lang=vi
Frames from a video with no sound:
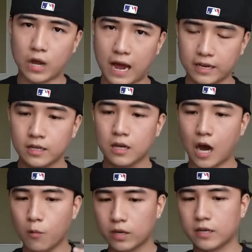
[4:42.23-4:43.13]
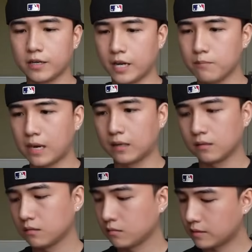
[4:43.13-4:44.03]
lại ở một cái thời điểm mà
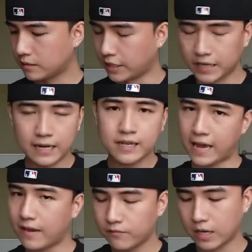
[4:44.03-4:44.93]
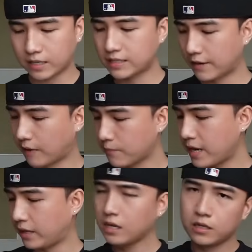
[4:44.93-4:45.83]
chỉ đánh giá về cái sản phẩm
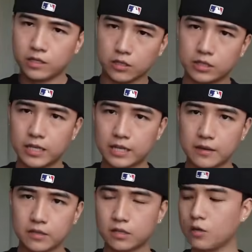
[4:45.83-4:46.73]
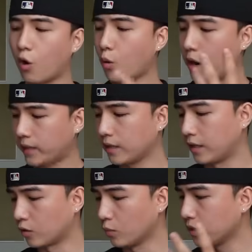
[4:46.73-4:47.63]
này dựa trên cái độ hoàn
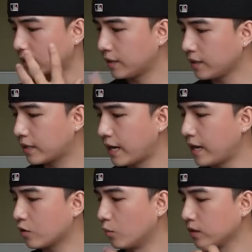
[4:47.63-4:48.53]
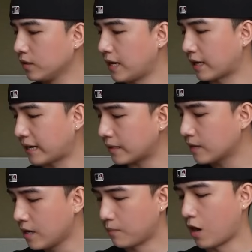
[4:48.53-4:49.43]
thiện cũng như là thiết kế cũng như là cách
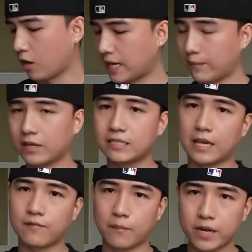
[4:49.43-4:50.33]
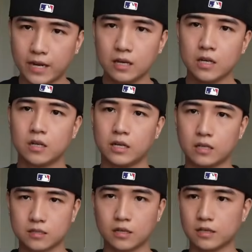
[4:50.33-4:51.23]
mà họ làm ra cái sản phẩm này á thì
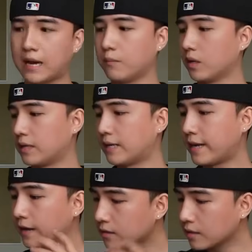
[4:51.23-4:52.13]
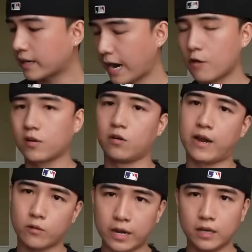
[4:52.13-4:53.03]
thật sự là mình đánh giá rất cao về con
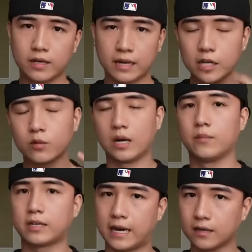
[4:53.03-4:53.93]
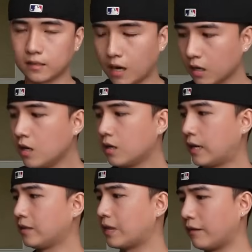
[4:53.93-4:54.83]
áo này cái điều này là mình khẳng định thật
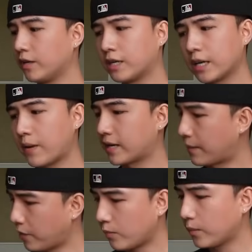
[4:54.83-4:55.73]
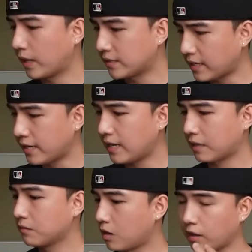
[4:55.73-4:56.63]
là tại vì khi các bạn cầm áo này bạn sẽ thấy
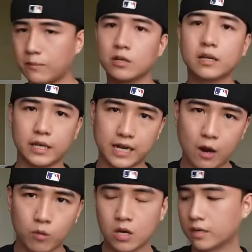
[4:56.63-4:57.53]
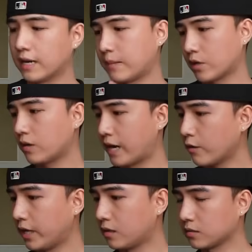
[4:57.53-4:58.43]
là họ làm rất là kỳ công để làm ra con áo
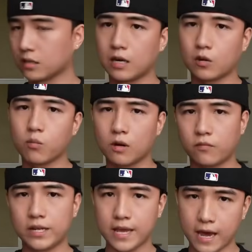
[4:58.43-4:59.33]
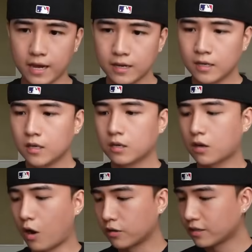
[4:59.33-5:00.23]
này thật sự là cũng không phải dễ
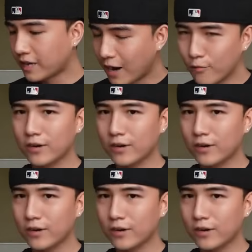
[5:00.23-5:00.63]
còn nếu